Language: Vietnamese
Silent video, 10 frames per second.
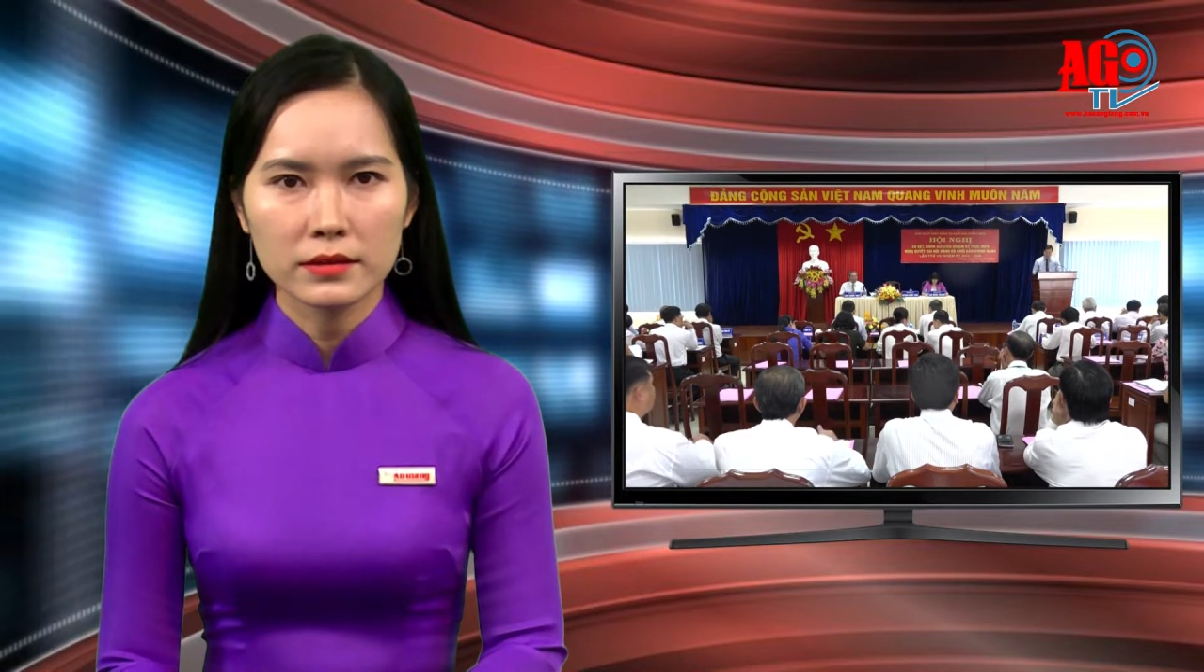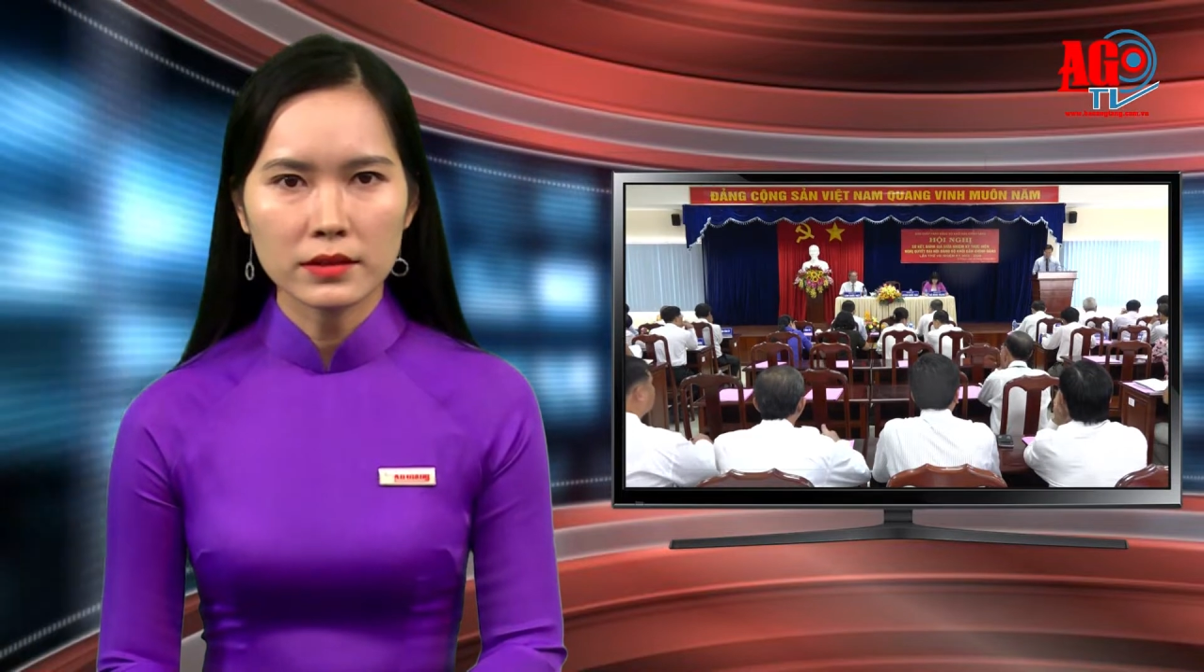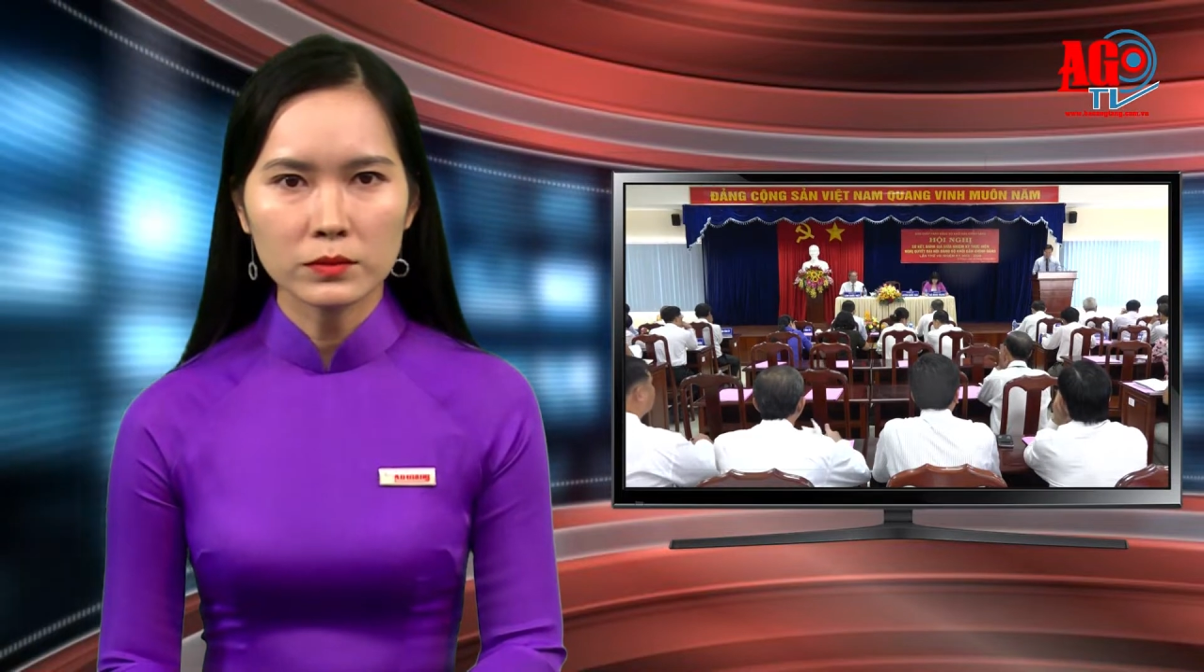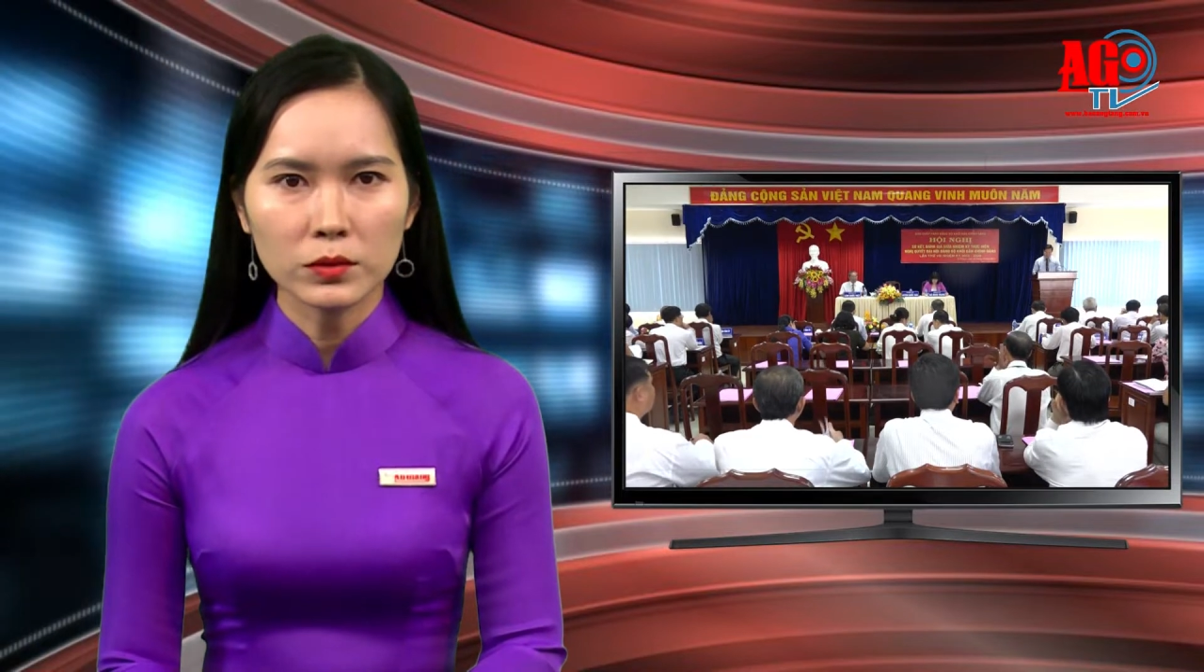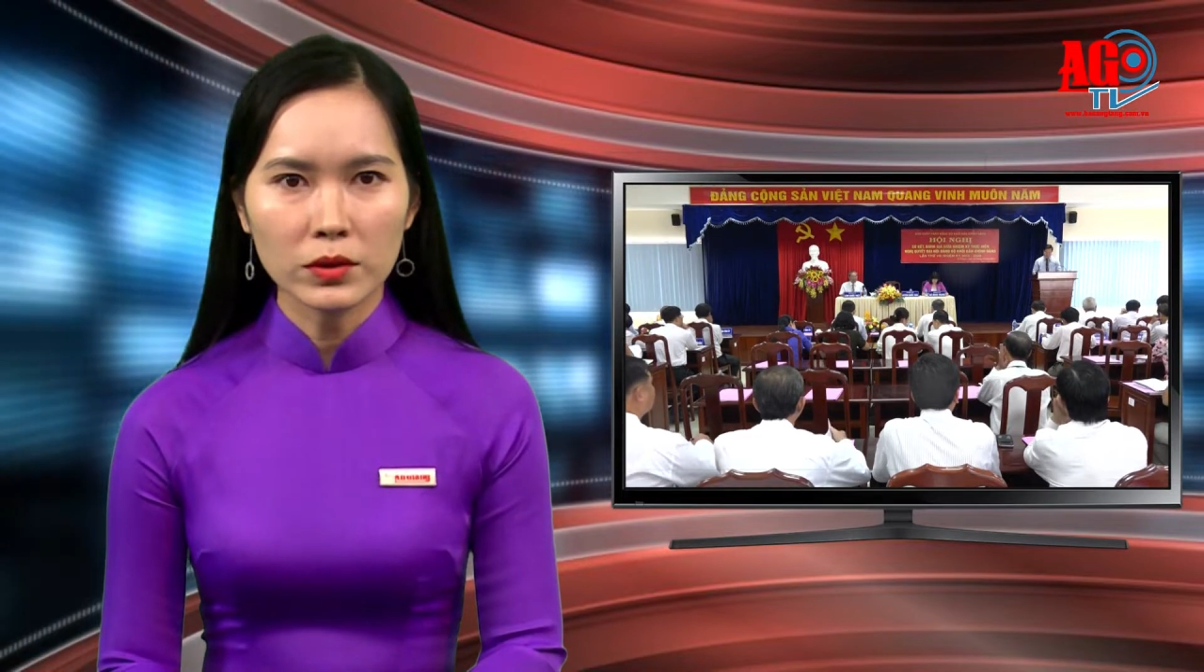
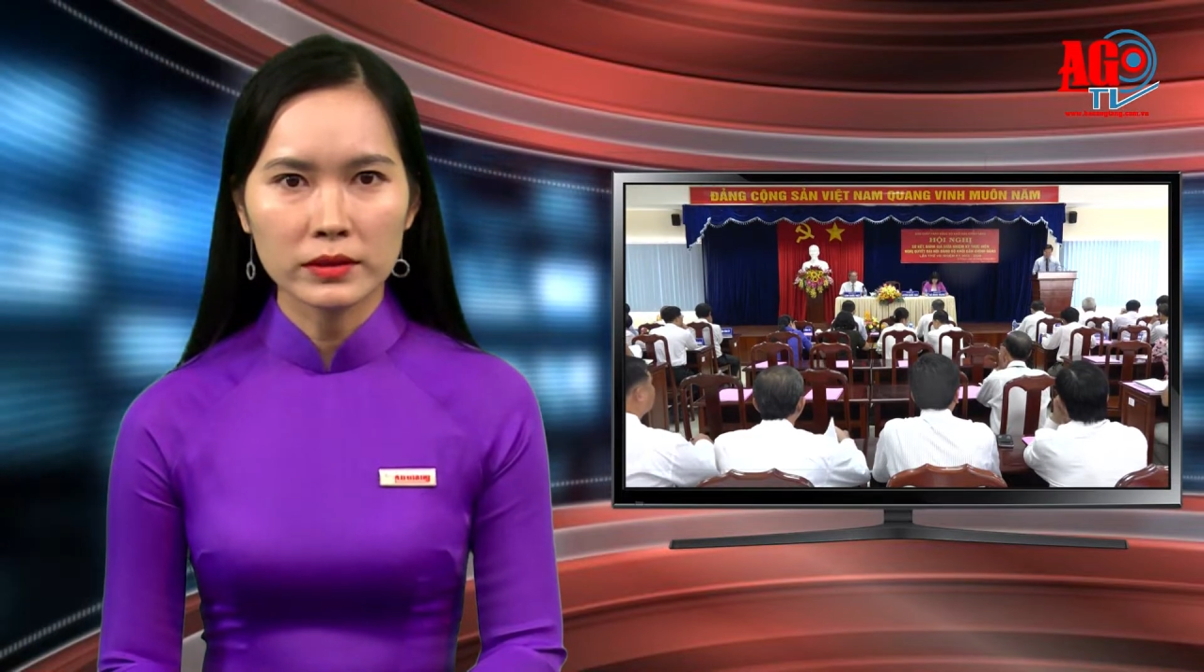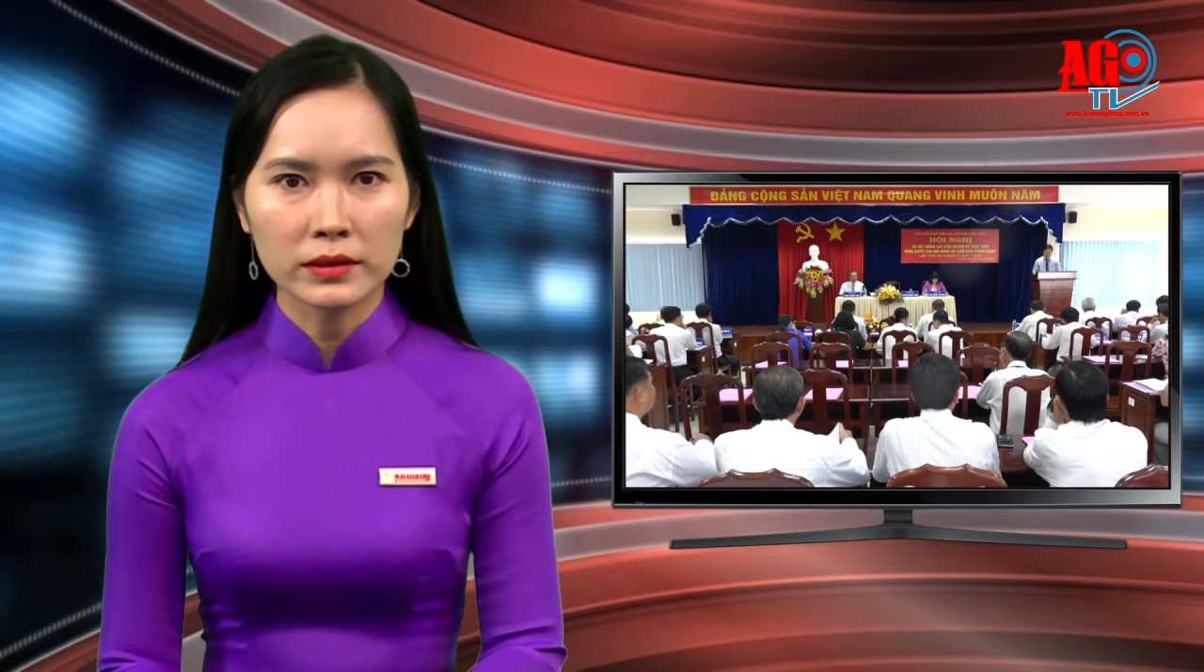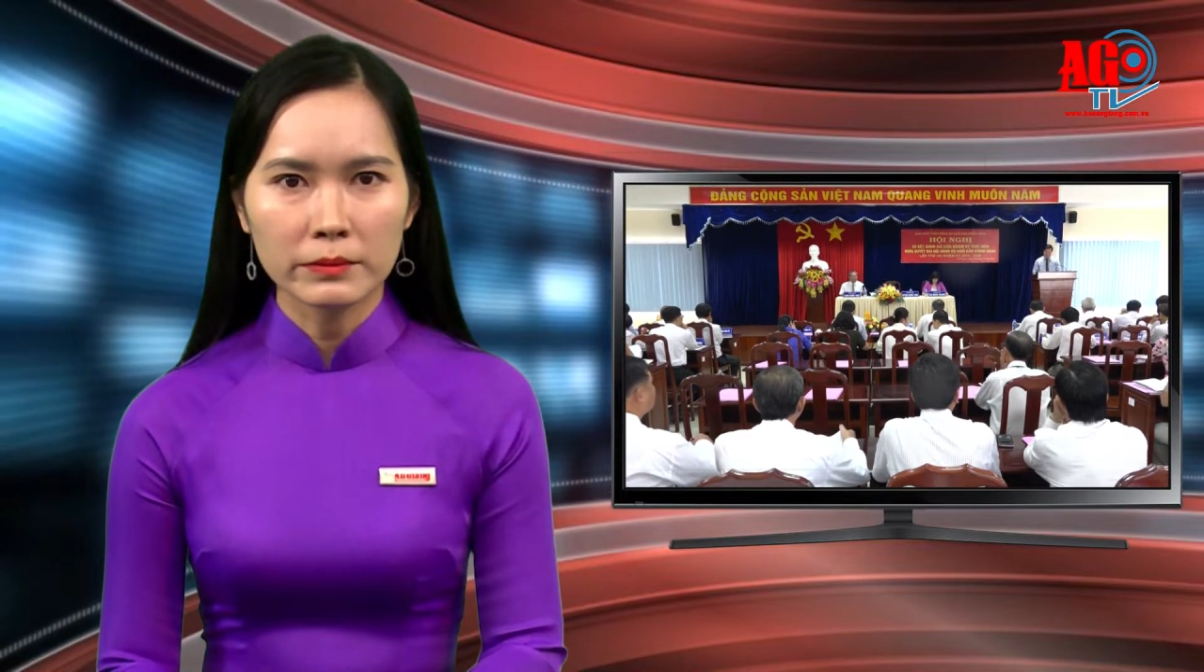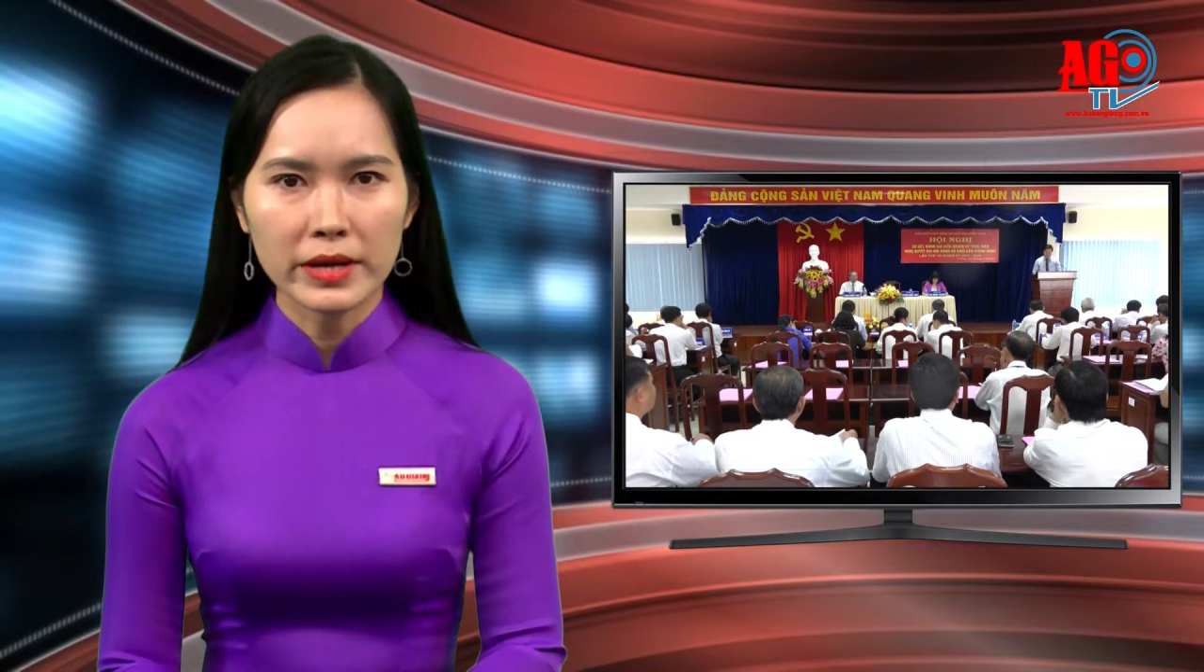Trong tuần,